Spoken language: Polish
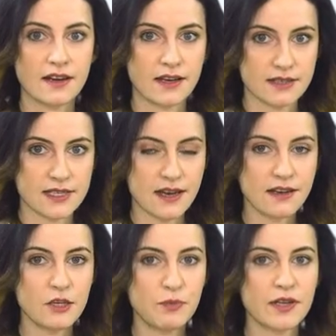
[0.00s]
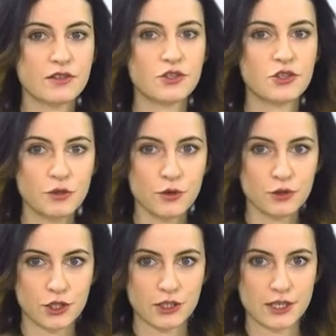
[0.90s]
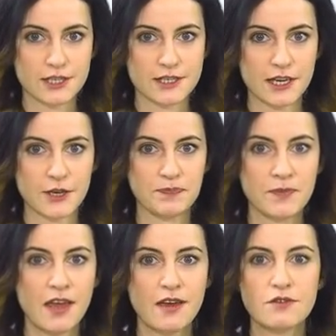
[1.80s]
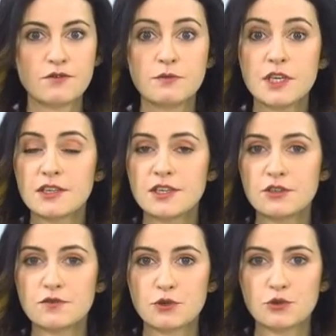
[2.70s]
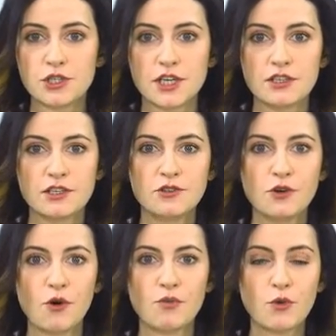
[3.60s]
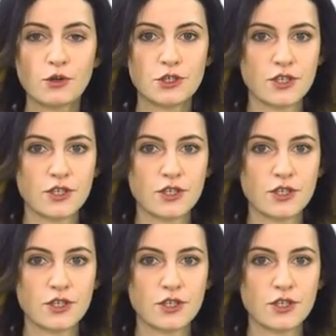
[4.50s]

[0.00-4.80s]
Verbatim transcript: Hercka i pan Szymon Żytliński. Wymienieni wyróżnieni to młodzi